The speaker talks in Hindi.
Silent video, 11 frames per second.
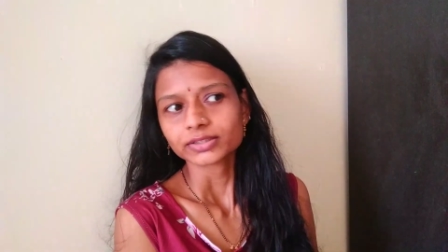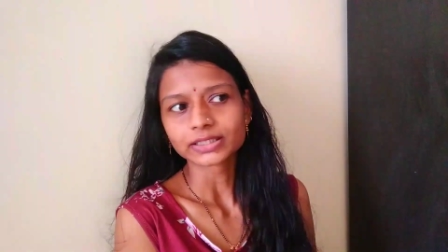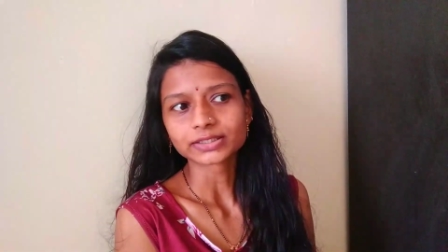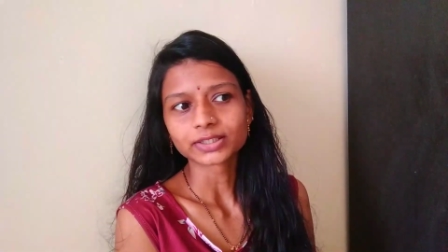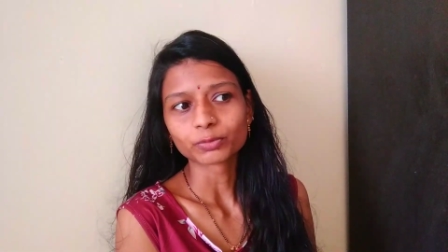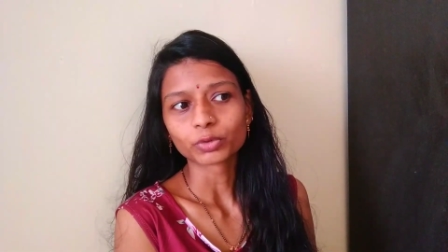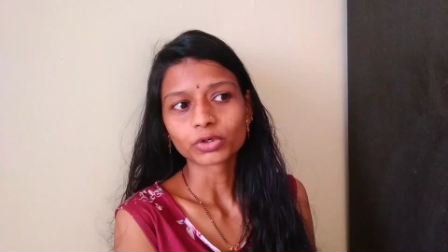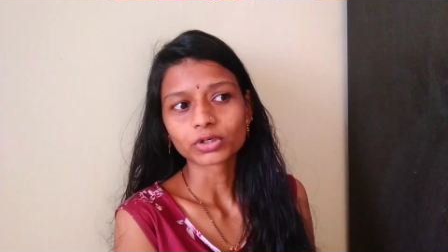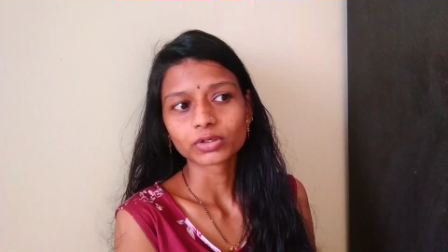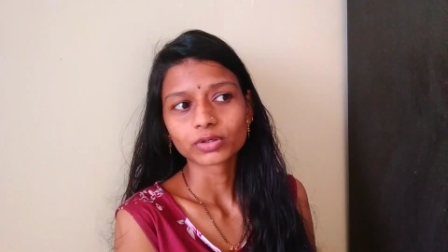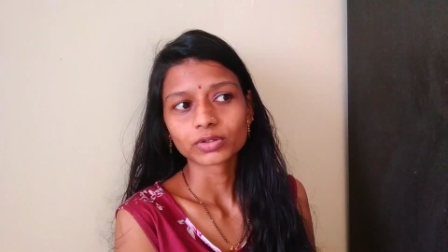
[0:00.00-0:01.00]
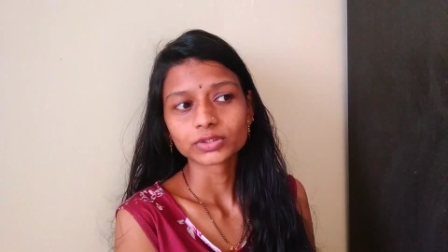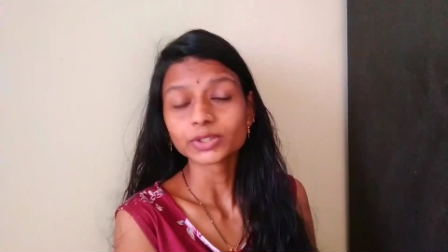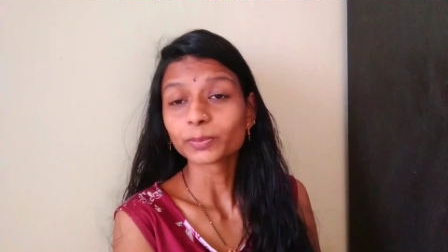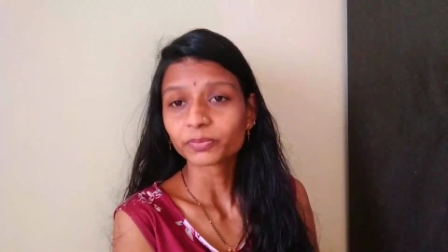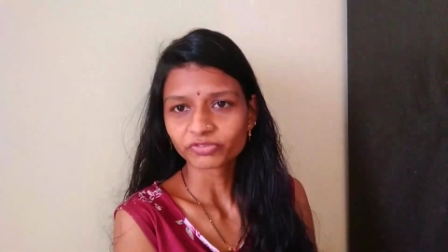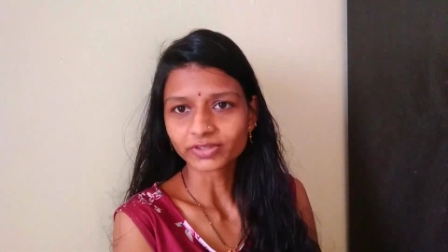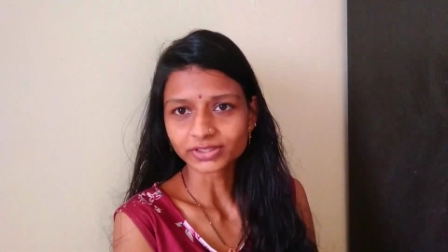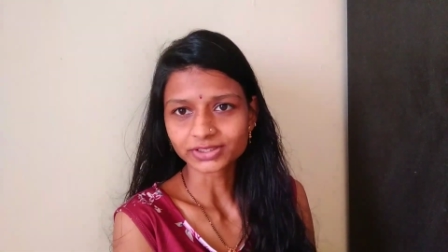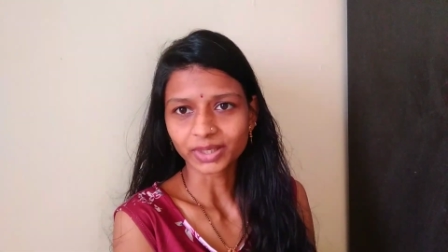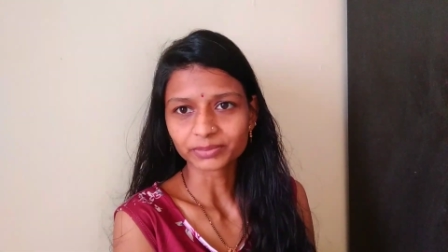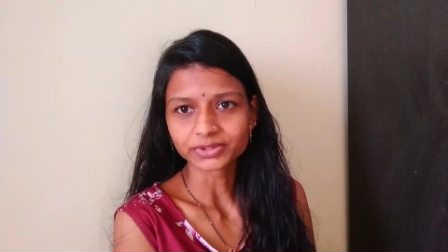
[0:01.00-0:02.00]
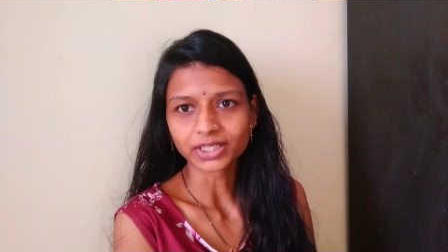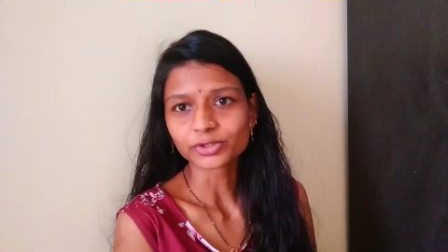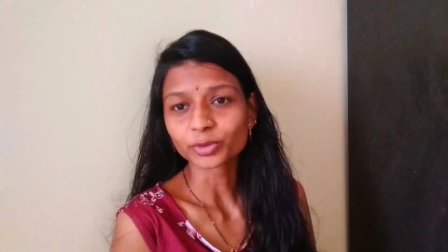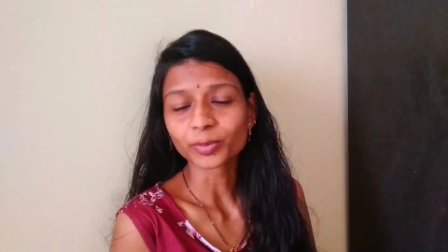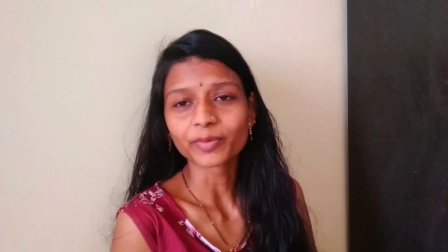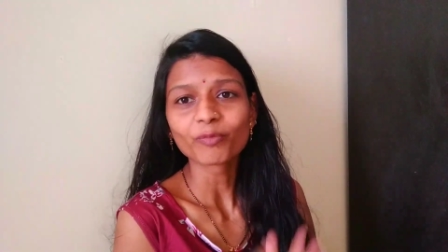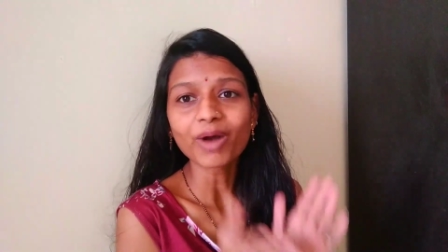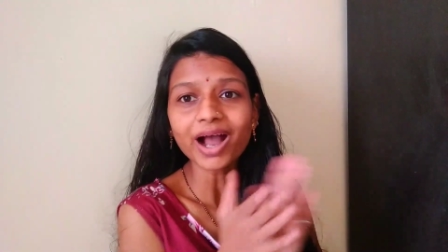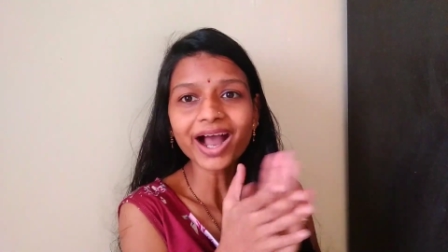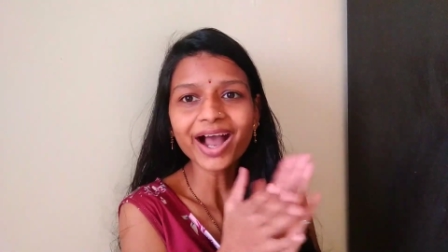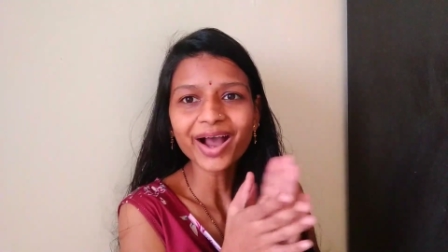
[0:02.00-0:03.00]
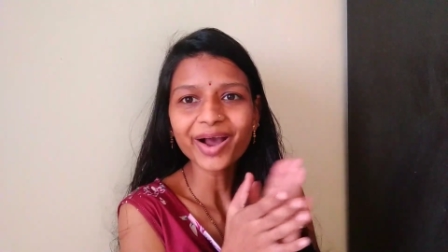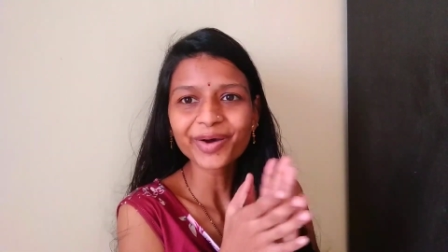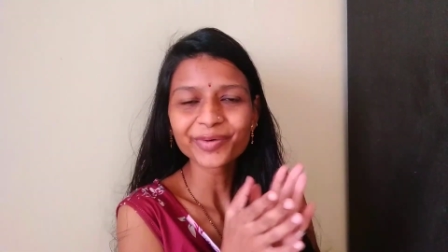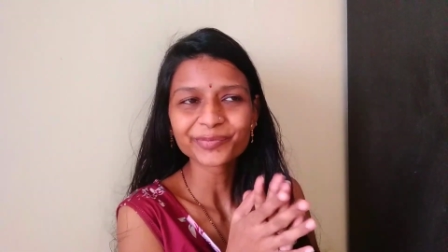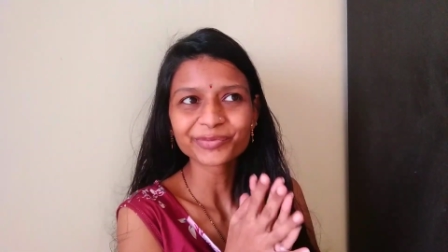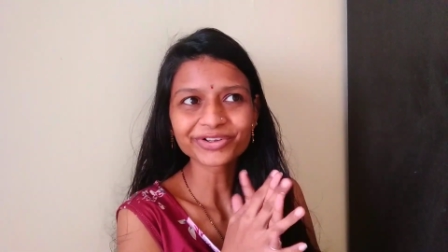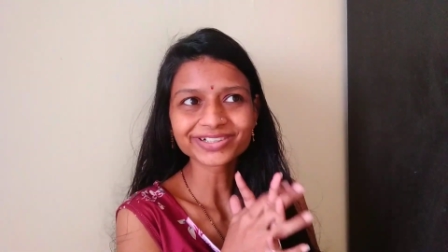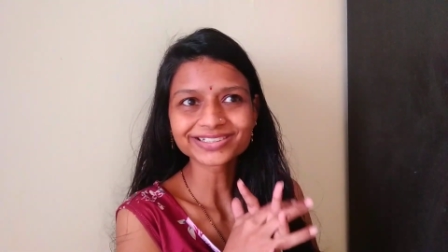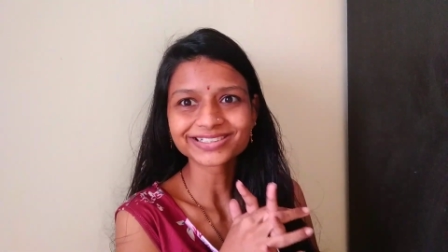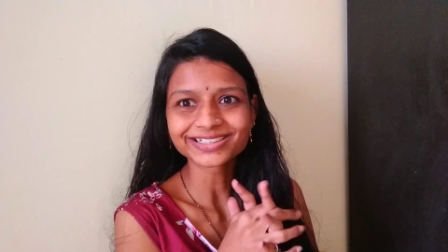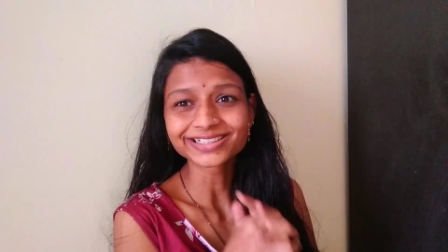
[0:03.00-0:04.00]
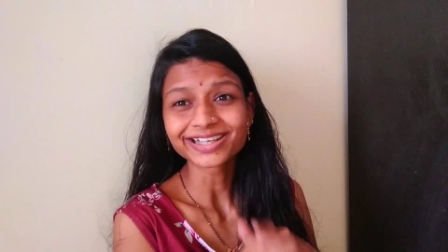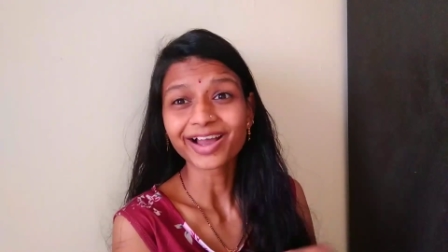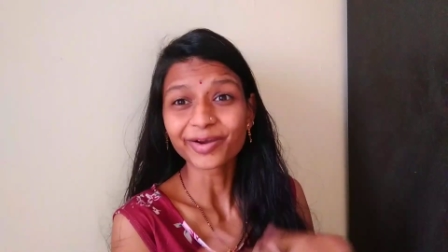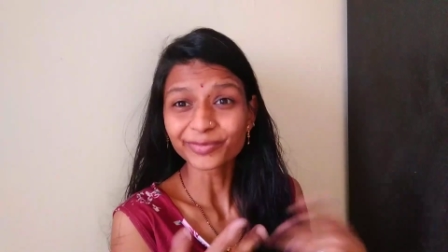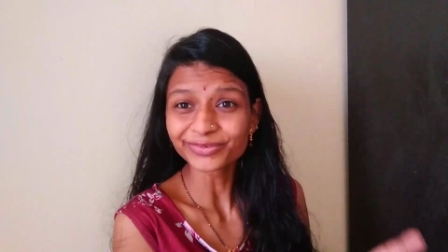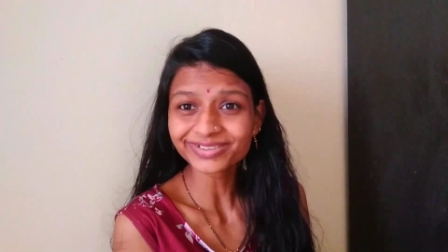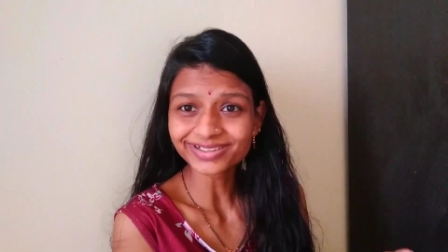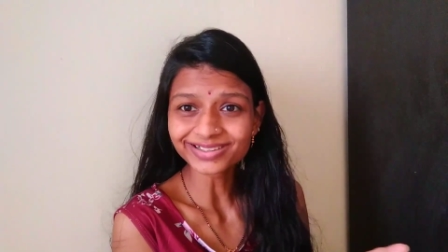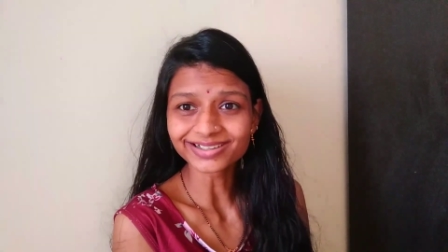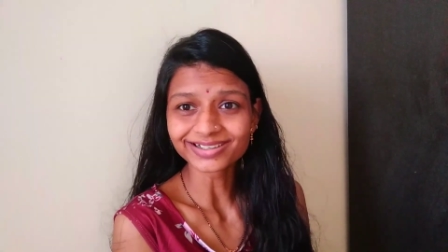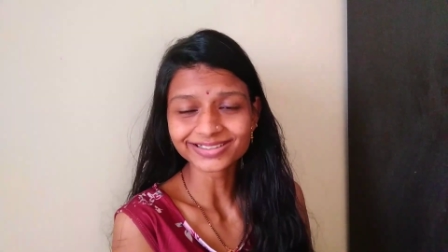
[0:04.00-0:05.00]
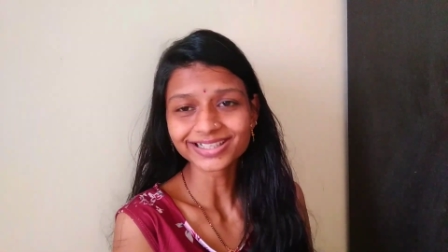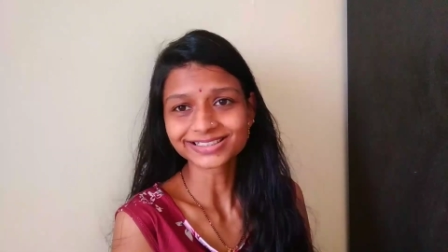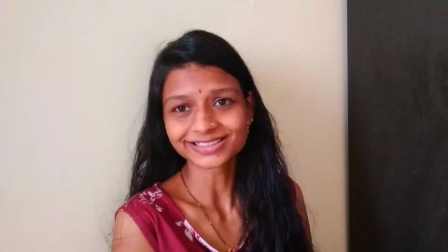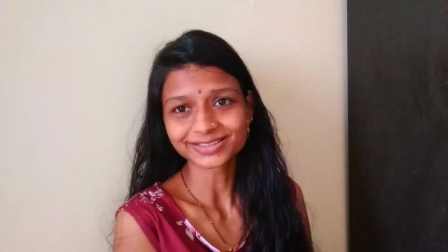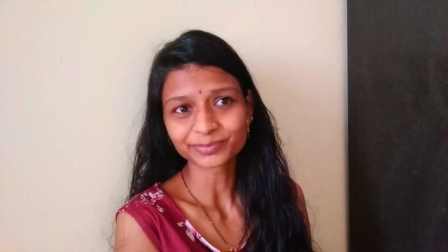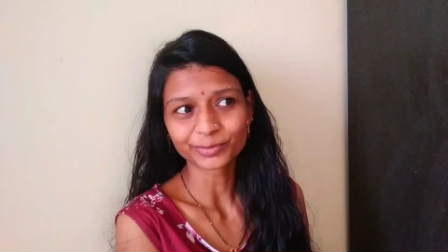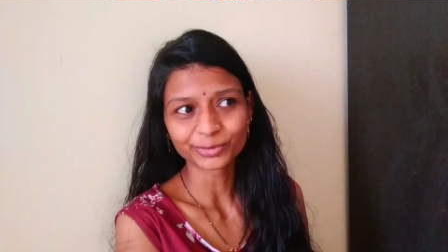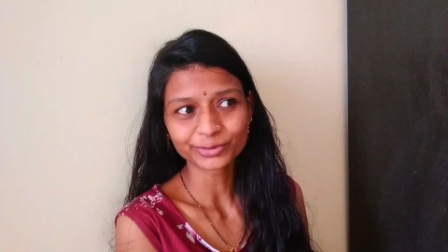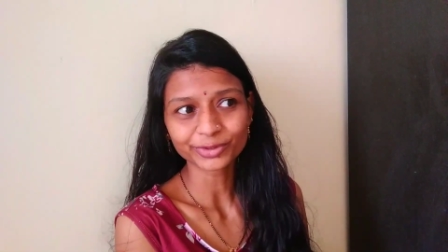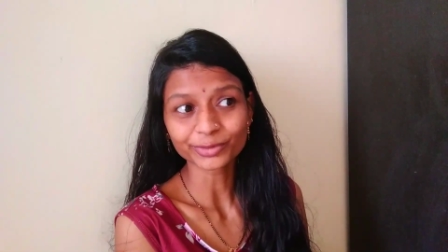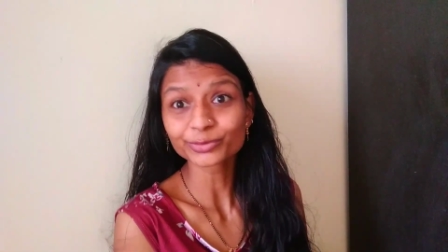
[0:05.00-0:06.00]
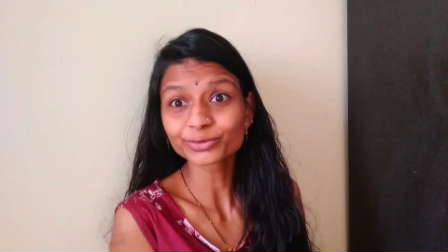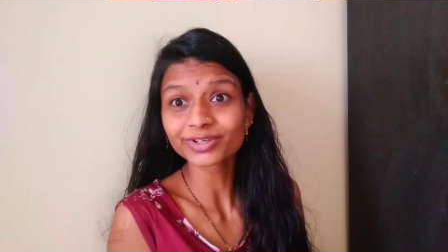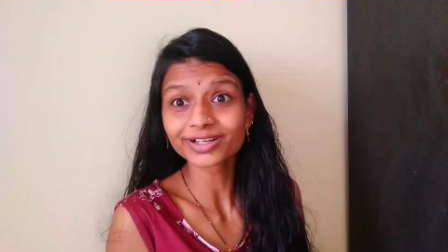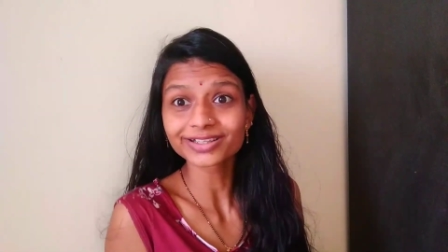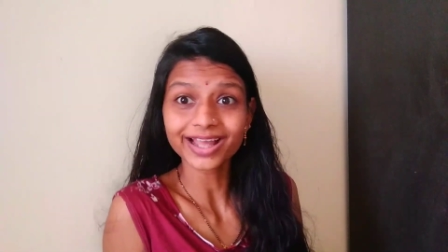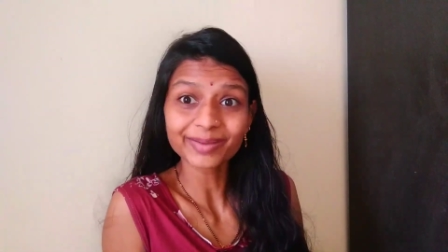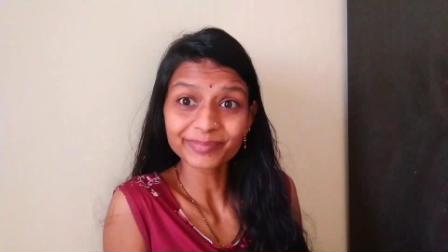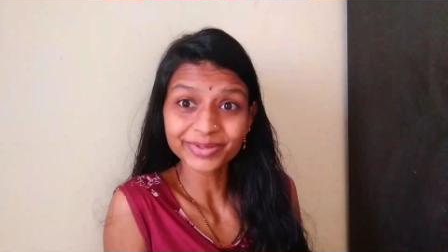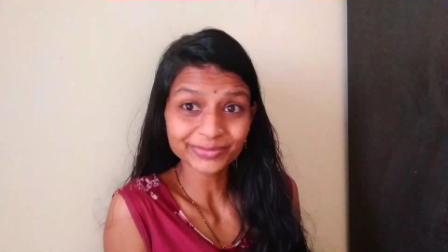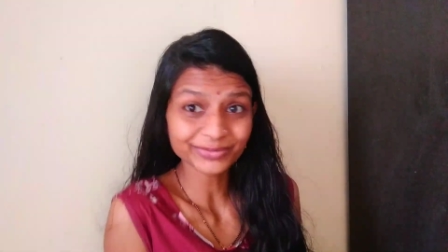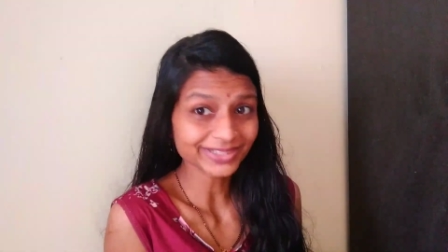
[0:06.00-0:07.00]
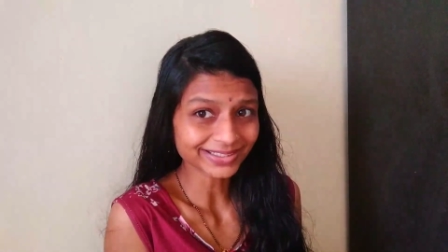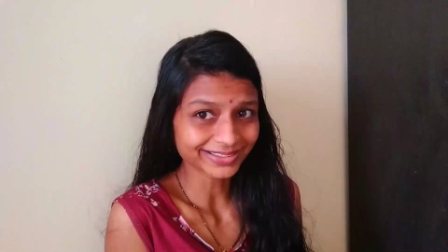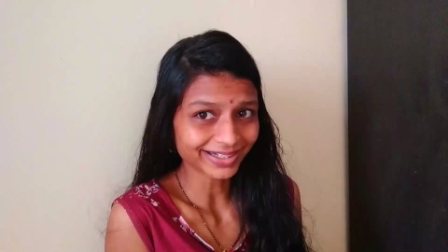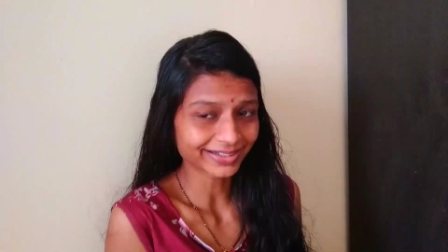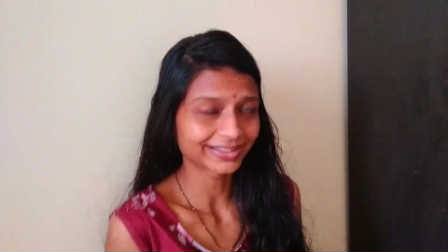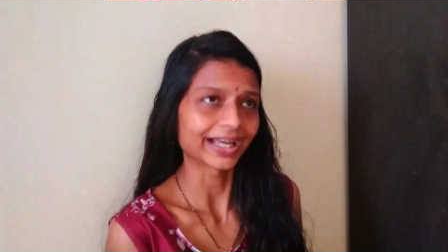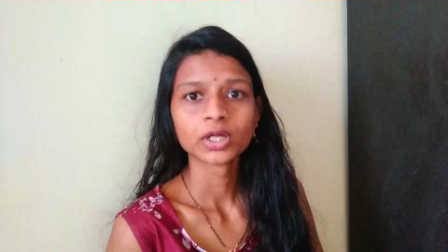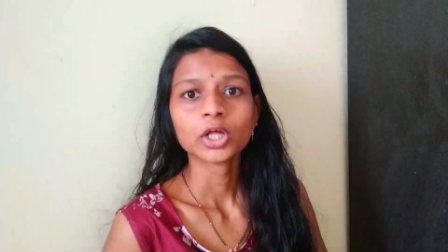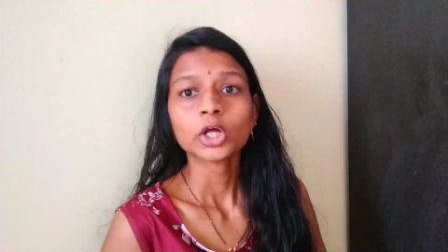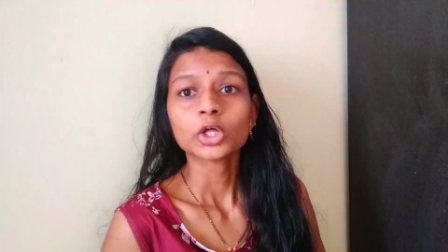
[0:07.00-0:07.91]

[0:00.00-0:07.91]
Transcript: जैसे वो जब फर्स्ट टाइम चली तो मैं वाह बहुत अच्छा किया गुड गर्ल ये ऐसा जब बोलते ना तो उसको लगता है यार मैंने कुछ अच्छा किया